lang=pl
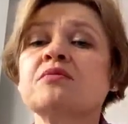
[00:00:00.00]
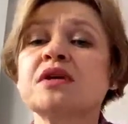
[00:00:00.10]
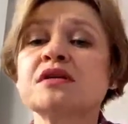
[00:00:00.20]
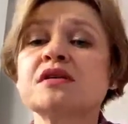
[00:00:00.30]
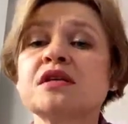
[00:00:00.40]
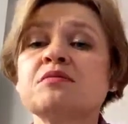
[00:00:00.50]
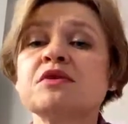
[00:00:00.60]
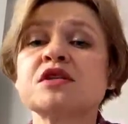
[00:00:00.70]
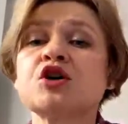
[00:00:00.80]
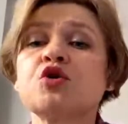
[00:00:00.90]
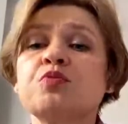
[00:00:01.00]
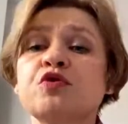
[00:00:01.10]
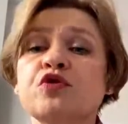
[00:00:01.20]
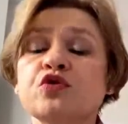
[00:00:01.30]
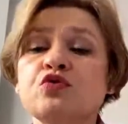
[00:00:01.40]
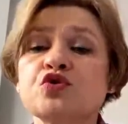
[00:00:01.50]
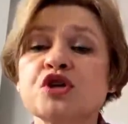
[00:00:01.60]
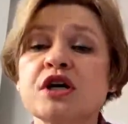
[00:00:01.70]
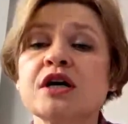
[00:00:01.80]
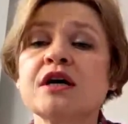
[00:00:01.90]
między innymi z tego powodu,
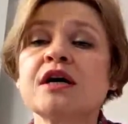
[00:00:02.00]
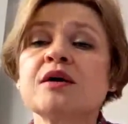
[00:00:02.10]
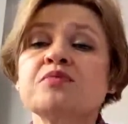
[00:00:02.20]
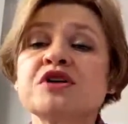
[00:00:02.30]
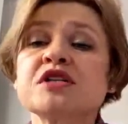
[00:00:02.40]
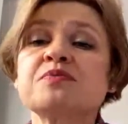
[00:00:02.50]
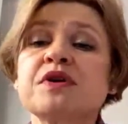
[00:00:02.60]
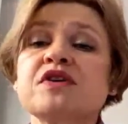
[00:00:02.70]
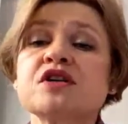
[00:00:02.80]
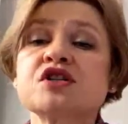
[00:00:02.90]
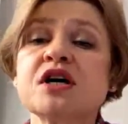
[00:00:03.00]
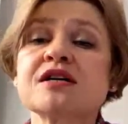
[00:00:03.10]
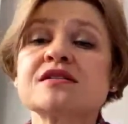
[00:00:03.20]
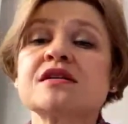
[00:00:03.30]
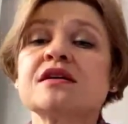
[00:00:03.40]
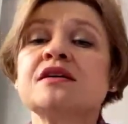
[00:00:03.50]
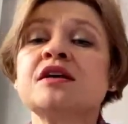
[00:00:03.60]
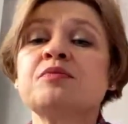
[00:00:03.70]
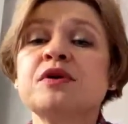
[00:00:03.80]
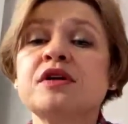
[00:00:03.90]
że przez pewien czas
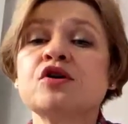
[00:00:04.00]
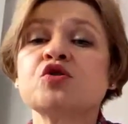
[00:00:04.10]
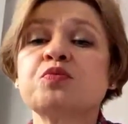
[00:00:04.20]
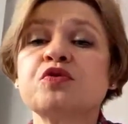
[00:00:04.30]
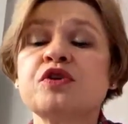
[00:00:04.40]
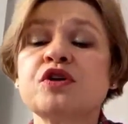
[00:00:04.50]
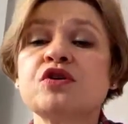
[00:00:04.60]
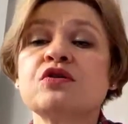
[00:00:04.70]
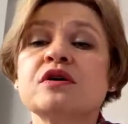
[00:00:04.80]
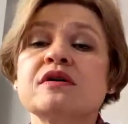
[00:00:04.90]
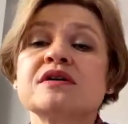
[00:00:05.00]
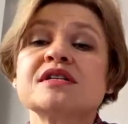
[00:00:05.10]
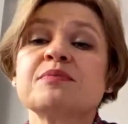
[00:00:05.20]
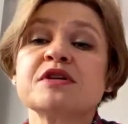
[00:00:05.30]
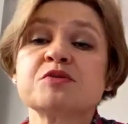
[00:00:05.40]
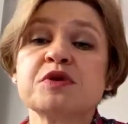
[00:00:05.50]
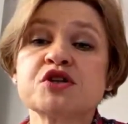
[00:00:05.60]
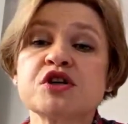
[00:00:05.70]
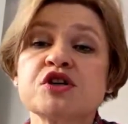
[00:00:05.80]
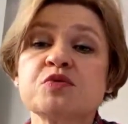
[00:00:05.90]
nie byli odpowiednio
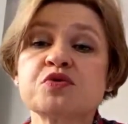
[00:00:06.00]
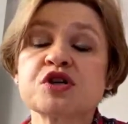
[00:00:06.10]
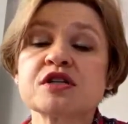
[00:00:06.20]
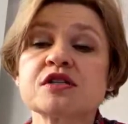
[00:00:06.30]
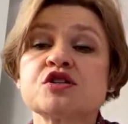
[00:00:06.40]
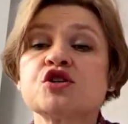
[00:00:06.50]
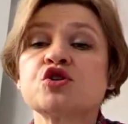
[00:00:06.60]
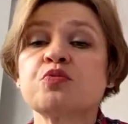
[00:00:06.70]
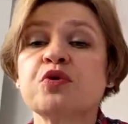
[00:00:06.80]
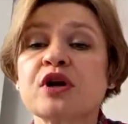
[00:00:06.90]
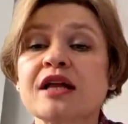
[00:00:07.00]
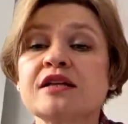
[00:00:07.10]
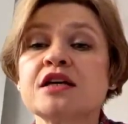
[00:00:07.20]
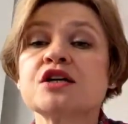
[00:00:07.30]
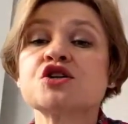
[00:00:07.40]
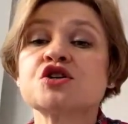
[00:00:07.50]
zabezpieczeni przez czy to poradnie,